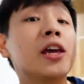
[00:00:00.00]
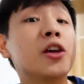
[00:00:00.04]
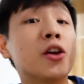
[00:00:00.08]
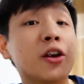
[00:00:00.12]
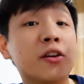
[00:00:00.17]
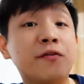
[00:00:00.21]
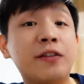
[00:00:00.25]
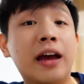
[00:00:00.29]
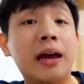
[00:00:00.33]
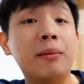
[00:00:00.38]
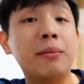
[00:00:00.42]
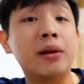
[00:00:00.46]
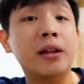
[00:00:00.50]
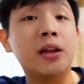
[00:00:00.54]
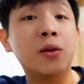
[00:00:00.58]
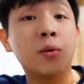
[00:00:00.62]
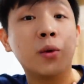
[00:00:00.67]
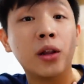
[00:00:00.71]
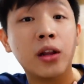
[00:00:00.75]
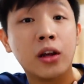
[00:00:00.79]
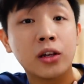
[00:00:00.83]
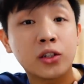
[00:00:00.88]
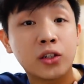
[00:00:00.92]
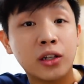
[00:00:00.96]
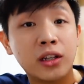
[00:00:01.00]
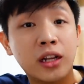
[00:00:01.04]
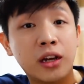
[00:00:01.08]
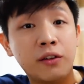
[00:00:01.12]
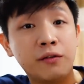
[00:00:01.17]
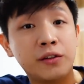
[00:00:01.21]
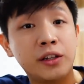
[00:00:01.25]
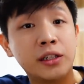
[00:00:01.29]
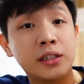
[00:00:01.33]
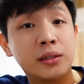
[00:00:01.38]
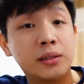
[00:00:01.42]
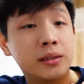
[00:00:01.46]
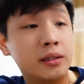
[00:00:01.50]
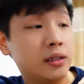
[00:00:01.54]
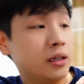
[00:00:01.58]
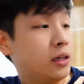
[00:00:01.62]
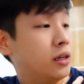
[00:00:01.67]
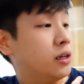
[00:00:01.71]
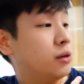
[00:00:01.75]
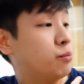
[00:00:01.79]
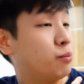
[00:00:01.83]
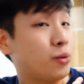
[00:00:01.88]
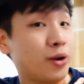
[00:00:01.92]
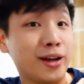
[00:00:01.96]
your family will also love this
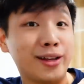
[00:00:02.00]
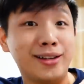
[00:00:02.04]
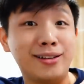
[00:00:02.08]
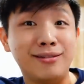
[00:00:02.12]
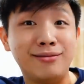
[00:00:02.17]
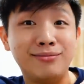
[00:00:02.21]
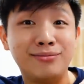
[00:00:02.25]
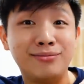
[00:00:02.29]
bread.